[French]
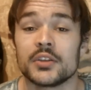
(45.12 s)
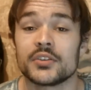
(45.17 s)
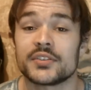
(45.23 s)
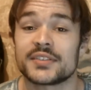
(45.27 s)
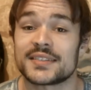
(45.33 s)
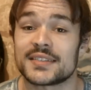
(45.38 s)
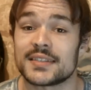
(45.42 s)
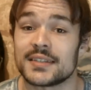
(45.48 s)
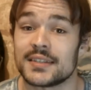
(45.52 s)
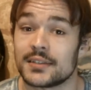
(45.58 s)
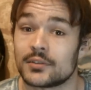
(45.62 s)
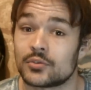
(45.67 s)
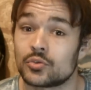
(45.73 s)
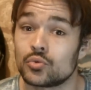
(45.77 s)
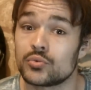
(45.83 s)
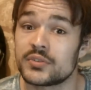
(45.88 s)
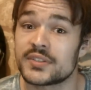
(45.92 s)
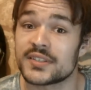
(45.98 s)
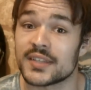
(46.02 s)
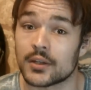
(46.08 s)
c'est
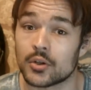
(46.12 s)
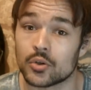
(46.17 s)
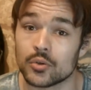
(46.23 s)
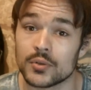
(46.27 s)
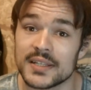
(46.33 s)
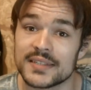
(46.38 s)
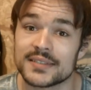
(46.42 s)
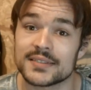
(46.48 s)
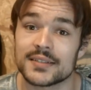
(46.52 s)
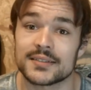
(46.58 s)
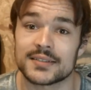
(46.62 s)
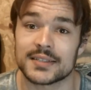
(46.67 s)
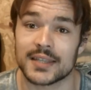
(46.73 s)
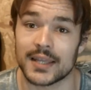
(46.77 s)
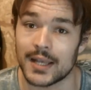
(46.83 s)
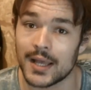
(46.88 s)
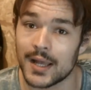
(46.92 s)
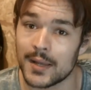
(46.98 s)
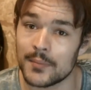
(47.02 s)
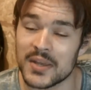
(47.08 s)
toutes ces connaissances
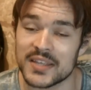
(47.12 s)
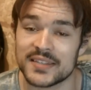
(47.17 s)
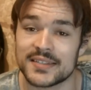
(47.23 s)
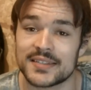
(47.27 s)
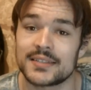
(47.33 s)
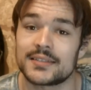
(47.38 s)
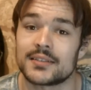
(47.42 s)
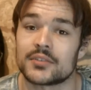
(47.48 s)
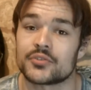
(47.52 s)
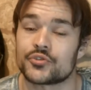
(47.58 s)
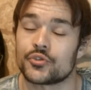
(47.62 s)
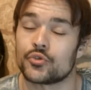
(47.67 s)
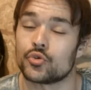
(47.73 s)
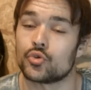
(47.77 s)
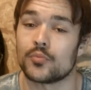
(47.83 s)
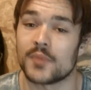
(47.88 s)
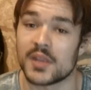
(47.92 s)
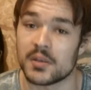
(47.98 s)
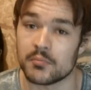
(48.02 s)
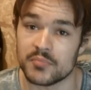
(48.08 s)
qu'elle a amassées dans un
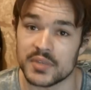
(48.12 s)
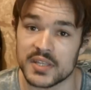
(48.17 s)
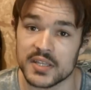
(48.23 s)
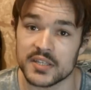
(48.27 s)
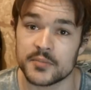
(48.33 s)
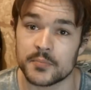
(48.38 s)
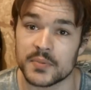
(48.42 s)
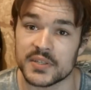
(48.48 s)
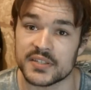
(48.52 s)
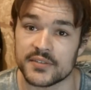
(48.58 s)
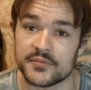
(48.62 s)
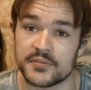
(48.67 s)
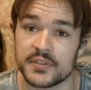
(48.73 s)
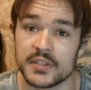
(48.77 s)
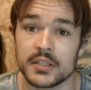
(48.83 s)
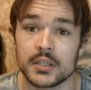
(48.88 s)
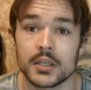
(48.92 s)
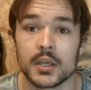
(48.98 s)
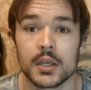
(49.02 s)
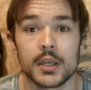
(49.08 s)
domaine bien
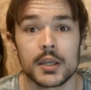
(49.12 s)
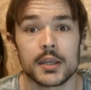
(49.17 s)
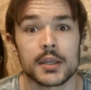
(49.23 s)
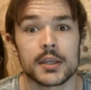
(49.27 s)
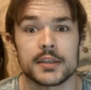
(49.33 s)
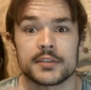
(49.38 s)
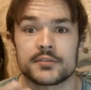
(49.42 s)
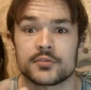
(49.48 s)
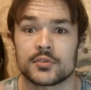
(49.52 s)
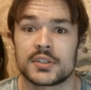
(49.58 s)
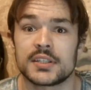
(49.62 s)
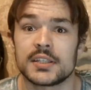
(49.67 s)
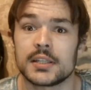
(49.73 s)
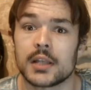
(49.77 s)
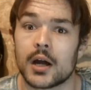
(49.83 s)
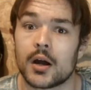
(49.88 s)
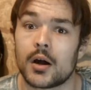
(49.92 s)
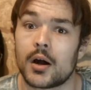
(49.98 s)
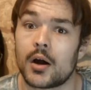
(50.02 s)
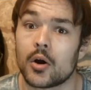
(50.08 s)
spécifique et ce qui
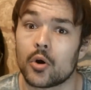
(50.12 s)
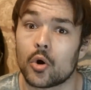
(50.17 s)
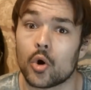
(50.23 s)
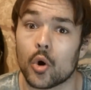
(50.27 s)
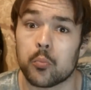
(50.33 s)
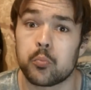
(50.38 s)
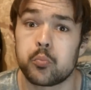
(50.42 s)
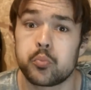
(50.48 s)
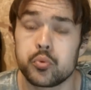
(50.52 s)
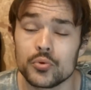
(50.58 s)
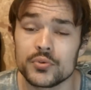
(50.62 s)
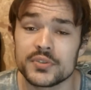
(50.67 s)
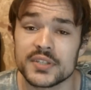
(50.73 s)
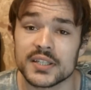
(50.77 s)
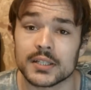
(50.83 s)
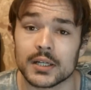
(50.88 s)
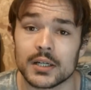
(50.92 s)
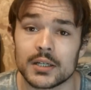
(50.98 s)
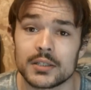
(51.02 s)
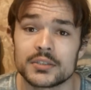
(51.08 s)
la rend encore plus
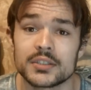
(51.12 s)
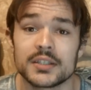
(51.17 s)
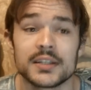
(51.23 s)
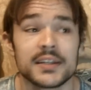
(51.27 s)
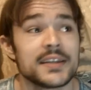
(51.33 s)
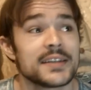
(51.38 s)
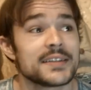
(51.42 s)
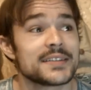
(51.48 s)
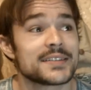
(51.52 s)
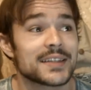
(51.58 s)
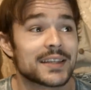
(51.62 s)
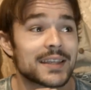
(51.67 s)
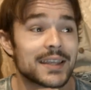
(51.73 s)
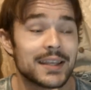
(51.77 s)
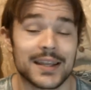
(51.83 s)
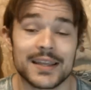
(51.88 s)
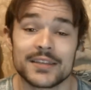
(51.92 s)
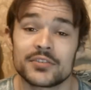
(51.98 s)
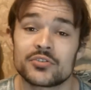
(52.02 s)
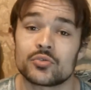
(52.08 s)
étrange, c'est
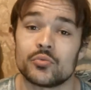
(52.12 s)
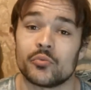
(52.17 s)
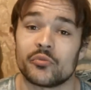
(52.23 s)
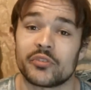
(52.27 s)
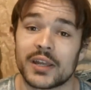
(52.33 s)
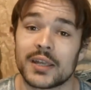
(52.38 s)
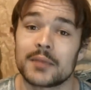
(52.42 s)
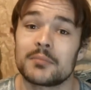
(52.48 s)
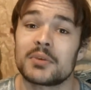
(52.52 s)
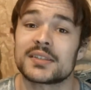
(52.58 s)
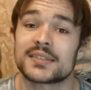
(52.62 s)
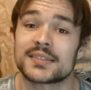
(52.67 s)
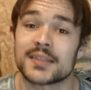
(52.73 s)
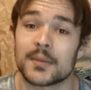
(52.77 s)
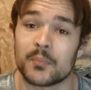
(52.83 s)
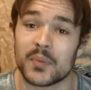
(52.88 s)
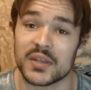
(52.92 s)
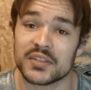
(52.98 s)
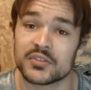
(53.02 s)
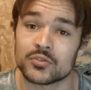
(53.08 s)
qu'elle assume vraiment sa
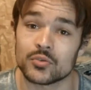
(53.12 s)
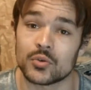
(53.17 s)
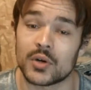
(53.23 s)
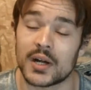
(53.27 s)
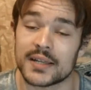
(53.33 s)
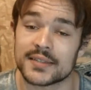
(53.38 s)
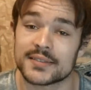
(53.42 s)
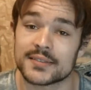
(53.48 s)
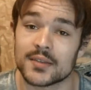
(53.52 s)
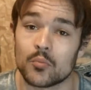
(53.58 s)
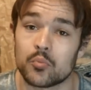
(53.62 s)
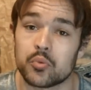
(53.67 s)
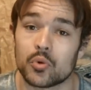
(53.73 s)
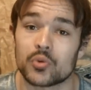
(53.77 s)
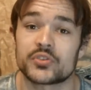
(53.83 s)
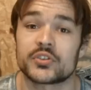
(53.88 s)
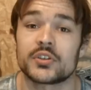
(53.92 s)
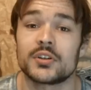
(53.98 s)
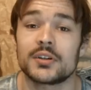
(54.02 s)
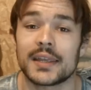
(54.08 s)
passion à
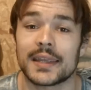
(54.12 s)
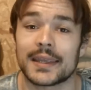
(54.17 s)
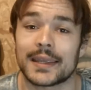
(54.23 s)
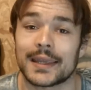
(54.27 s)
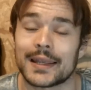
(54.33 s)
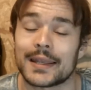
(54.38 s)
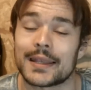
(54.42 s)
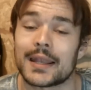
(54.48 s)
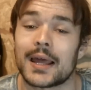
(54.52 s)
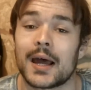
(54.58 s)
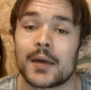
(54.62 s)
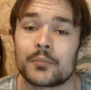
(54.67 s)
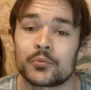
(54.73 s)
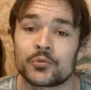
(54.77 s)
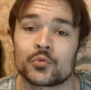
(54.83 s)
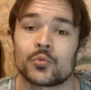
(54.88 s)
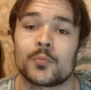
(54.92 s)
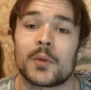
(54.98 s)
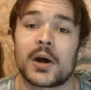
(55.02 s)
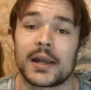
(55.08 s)
100% et qu'elle n'en a
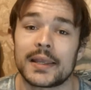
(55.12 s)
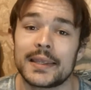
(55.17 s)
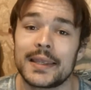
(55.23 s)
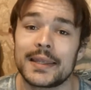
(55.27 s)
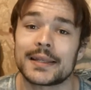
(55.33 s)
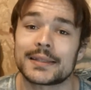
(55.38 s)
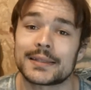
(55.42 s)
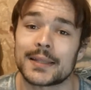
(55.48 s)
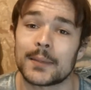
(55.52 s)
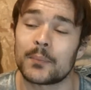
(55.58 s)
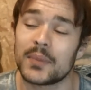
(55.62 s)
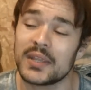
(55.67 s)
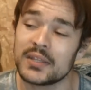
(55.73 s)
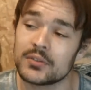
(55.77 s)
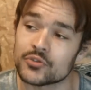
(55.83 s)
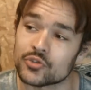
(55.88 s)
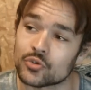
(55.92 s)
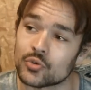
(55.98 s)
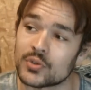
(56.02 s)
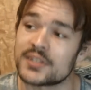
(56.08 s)
absolument rien à taper
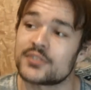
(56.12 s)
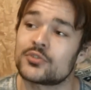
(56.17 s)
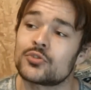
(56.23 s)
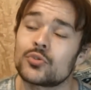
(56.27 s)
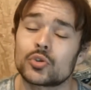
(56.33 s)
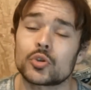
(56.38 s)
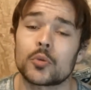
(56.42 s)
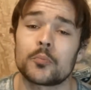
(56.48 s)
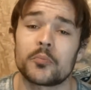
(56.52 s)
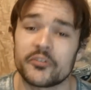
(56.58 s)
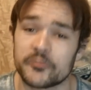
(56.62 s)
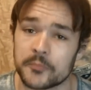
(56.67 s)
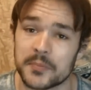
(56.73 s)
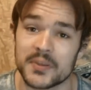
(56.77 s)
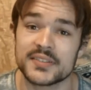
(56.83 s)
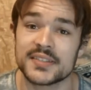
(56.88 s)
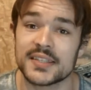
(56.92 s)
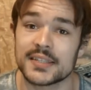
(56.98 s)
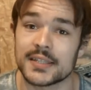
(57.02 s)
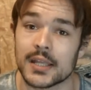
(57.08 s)
de ce que les autres peuvent
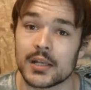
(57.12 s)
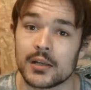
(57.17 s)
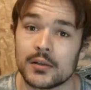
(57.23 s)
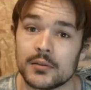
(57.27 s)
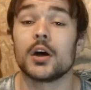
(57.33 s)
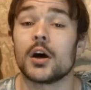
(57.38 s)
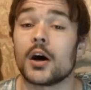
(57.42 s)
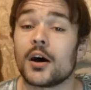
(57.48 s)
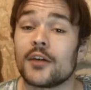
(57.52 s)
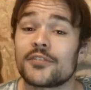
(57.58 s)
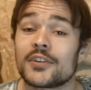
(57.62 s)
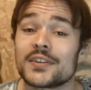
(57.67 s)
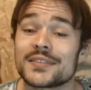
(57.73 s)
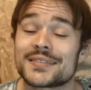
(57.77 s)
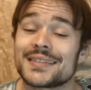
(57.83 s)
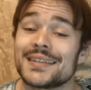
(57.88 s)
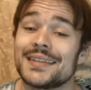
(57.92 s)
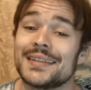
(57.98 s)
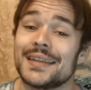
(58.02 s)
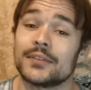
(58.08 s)
penser d'elle. En
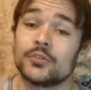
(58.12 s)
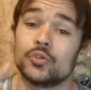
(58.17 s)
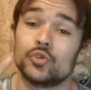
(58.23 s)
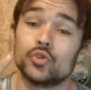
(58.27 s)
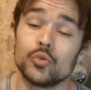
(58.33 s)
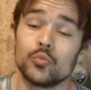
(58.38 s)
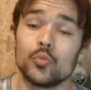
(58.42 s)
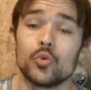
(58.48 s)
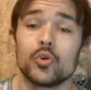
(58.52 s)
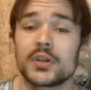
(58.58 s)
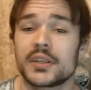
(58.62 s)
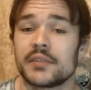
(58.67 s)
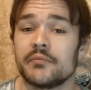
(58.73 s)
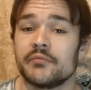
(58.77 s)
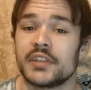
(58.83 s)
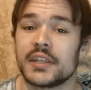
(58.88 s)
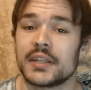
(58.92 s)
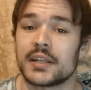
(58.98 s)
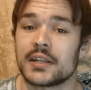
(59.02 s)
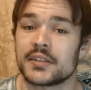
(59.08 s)
français, il y a deux mots qui me
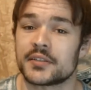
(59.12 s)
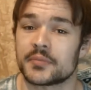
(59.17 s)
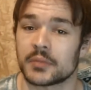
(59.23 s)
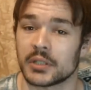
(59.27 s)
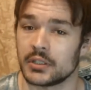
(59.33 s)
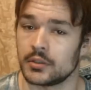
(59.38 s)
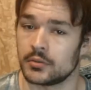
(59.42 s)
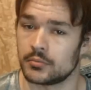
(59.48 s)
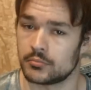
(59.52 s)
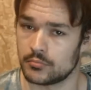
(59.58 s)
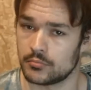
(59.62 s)
viennent à l'esprit.